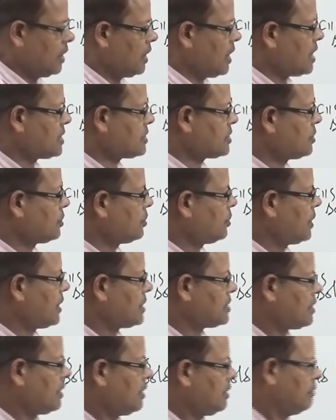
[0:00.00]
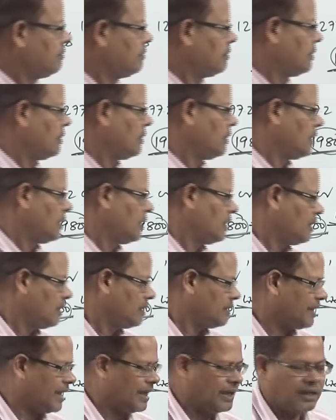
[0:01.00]
లాస్ట్ టూ డేస్లో
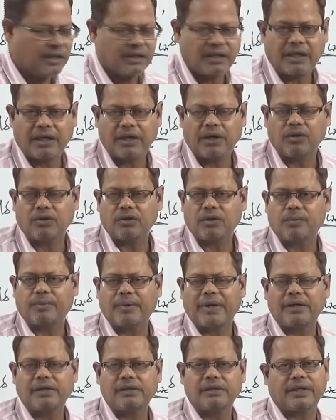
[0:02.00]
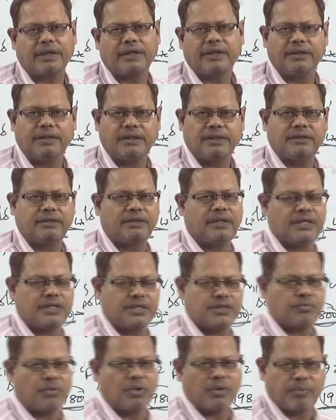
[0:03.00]
దగ్గర దగ్గర రెండు వందల పాయింట్లు తగ్గింది దట్
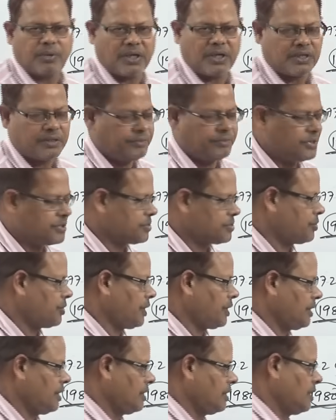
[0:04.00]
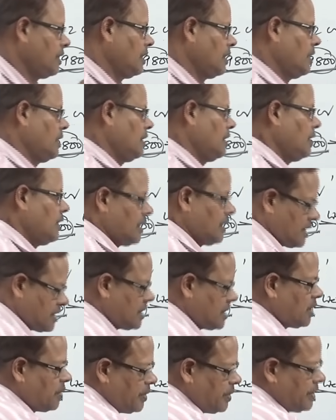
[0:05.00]
ఈస్ వన్ పార్ట్ ఆఫ్ ది స్టోరీ
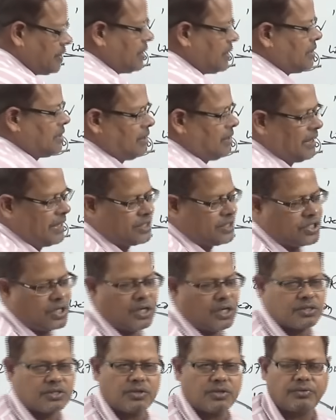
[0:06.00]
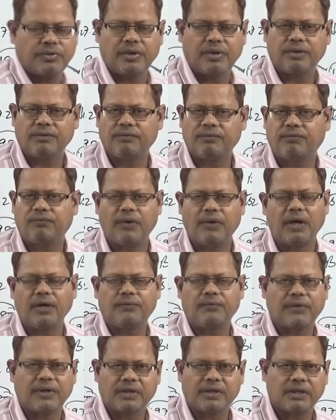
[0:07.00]
డజంట్ మీన్ దట్ నెక్స్ట్ ఆల్సో విల్ ఫాల్
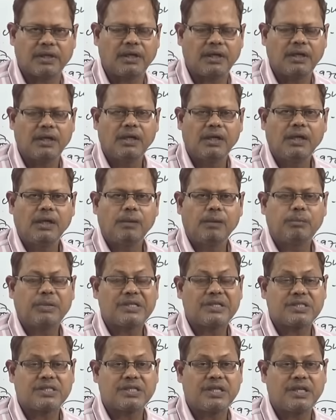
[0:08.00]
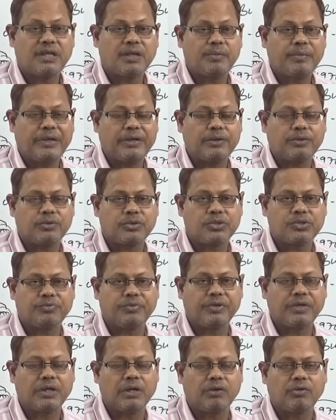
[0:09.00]
ఫర్దర్ బట్ సెంటిమెంట్ కొంచెం
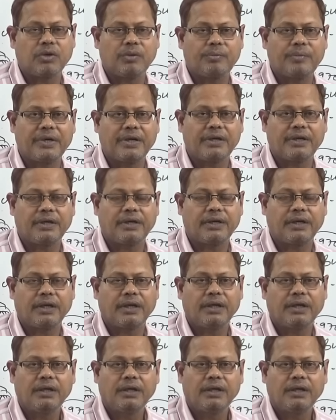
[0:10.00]
వీక్గా ఉన్నప్పుడు ఏంటంటే